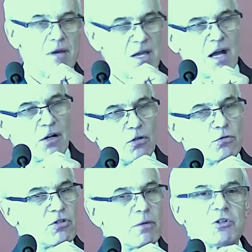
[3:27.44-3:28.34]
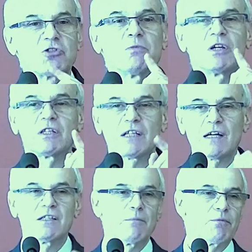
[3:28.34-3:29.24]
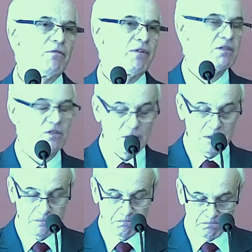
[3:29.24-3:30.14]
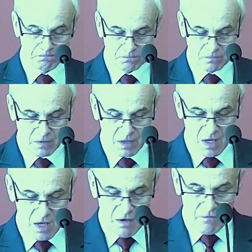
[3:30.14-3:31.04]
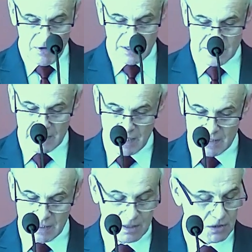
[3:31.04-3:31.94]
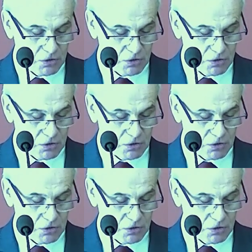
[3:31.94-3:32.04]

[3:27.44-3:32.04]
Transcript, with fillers: my jako ludzie byśmy ich tak nie prowadzili. Werset